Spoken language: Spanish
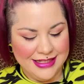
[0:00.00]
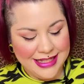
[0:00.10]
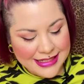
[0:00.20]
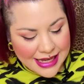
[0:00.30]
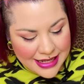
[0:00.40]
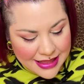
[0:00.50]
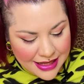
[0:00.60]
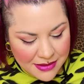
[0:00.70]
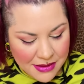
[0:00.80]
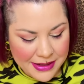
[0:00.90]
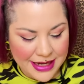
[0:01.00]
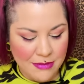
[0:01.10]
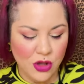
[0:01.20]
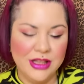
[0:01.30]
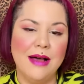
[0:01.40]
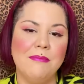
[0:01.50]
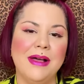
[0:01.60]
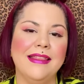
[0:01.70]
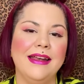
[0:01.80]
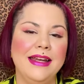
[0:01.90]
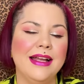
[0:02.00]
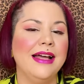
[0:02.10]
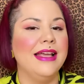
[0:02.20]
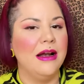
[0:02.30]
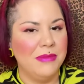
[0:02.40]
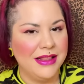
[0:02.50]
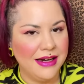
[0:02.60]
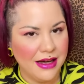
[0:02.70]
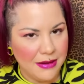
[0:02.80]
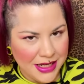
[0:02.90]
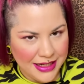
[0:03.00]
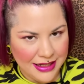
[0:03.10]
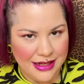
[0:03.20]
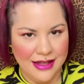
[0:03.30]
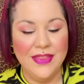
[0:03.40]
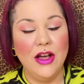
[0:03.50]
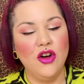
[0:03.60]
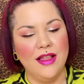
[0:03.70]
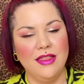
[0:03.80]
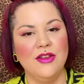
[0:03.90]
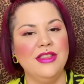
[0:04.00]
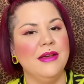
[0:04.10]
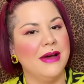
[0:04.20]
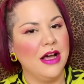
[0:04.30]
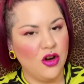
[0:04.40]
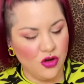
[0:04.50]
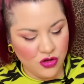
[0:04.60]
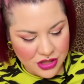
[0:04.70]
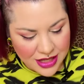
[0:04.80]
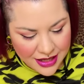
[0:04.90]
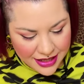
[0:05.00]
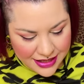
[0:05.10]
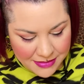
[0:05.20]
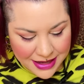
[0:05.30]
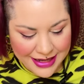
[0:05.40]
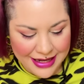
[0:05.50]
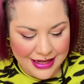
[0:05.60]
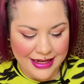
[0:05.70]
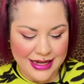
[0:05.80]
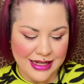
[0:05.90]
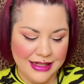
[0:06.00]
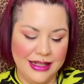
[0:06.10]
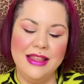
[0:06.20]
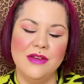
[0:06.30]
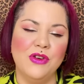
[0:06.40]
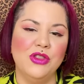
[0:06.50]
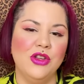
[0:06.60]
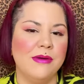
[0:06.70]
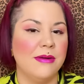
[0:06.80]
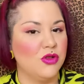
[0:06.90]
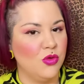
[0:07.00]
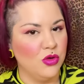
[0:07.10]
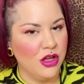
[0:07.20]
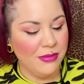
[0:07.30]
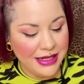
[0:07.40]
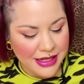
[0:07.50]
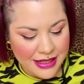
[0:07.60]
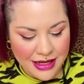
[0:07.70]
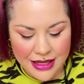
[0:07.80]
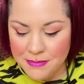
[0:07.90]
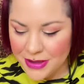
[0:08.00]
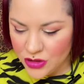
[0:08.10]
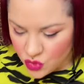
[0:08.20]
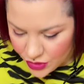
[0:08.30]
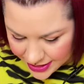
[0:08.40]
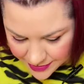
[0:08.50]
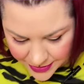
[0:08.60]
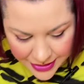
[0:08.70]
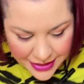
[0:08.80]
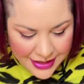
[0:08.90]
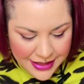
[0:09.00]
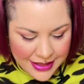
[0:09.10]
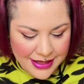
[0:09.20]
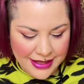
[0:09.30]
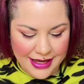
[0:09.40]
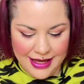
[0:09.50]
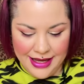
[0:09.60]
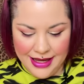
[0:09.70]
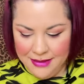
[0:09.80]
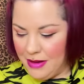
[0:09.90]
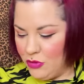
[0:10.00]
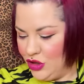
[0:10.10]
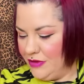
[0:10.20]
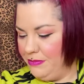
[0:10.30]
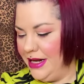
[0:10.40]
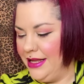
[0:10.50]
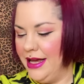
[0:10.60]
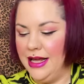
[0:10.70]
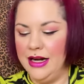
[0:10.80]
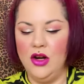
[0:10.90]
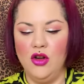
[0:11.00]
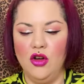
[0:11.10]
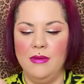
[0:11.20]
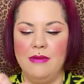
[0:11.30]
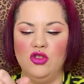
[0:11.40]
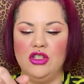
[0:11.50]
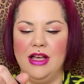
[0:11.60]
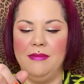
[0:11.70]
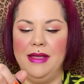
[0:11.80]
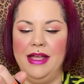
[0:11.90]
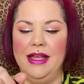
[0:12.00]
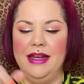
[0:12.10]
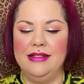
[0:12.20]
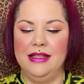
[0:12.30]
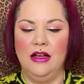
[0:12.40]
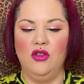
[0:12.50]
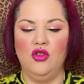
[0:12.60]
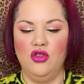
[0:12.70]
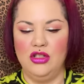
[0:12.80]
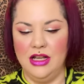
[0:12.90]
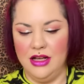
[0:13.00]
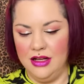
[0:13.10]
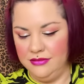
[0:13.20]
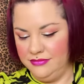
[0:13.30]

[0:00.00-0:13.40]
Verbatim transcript: De salida lleva bergamota, mandarina y almendra amarga. De corazón lleva rosa y lleva ylang ylang y de fondo lleva absoluto de vainilla y pachulí. Eh, vamos a sprayarlo, vamos a ver esta cosa.